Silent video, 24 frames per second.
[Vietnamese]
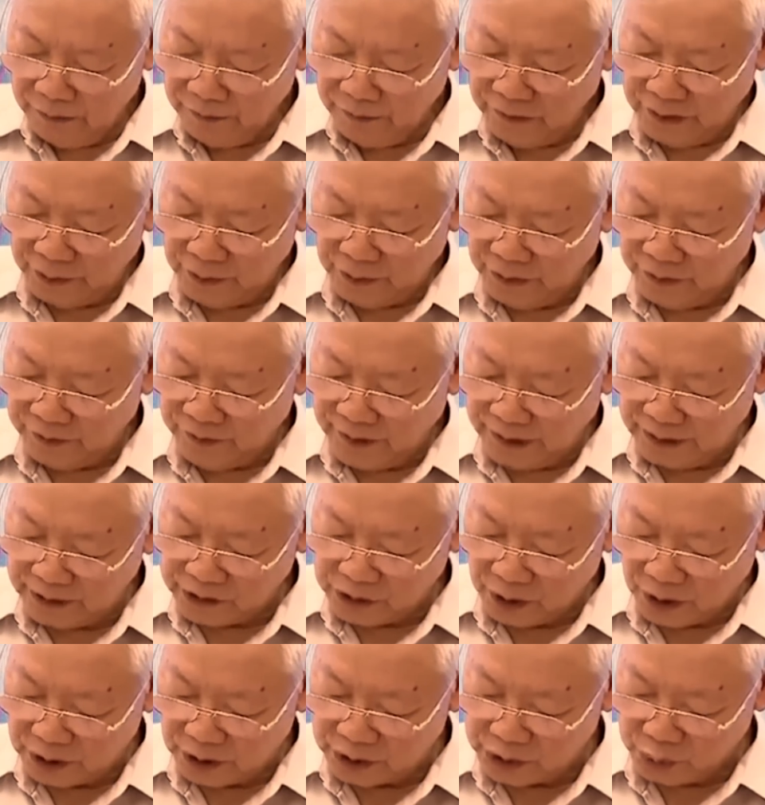phát huy vai
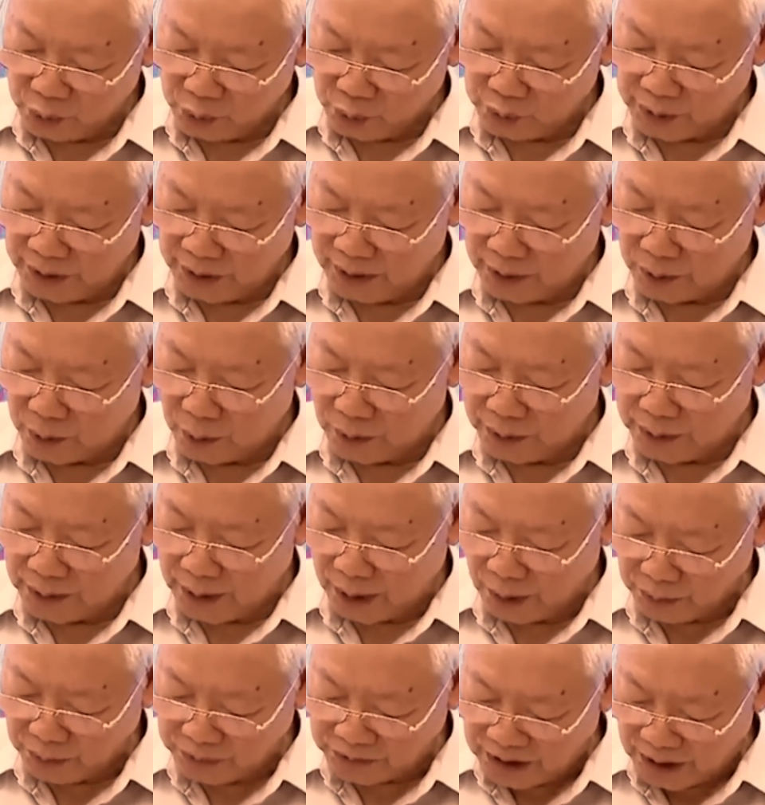trò chủ thể của
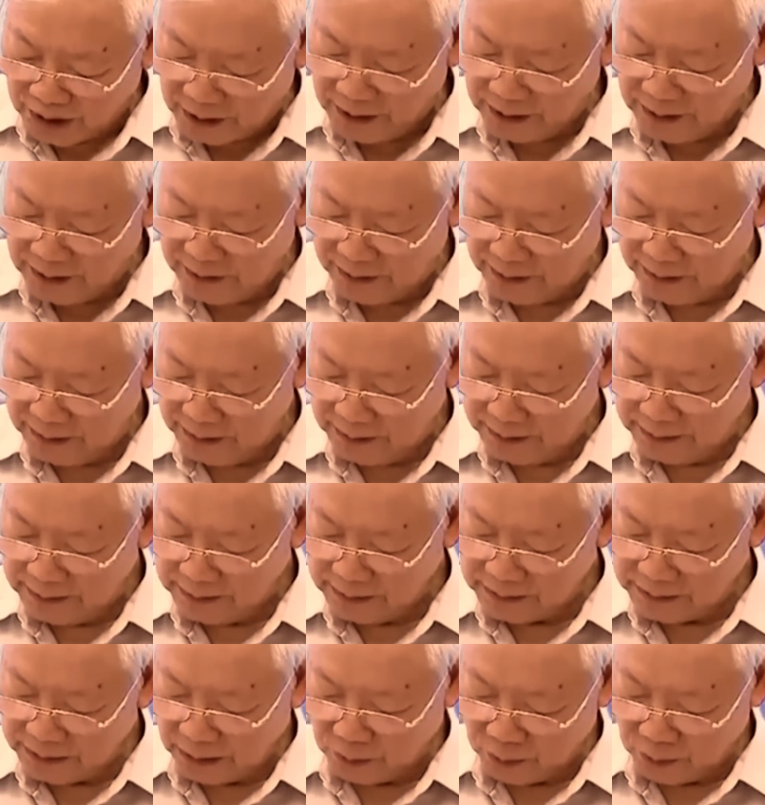nông dân
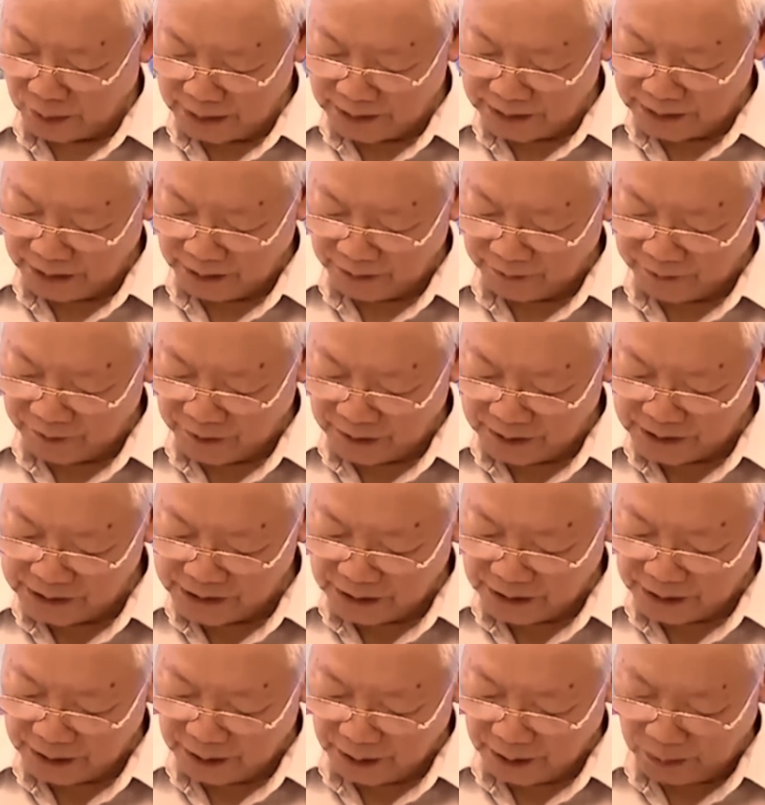trong quá trình phát
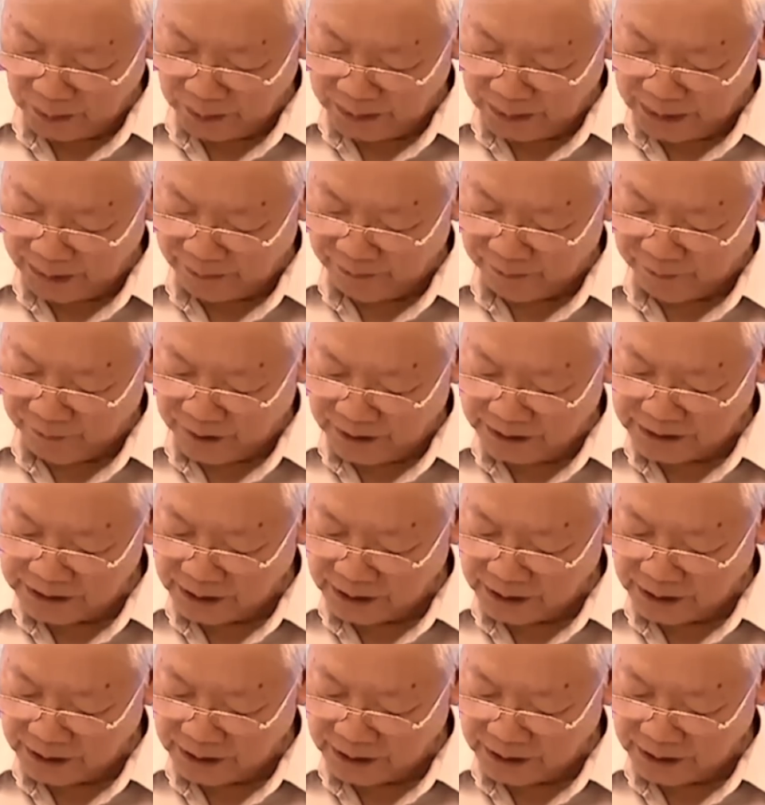triển nông nghiệp phát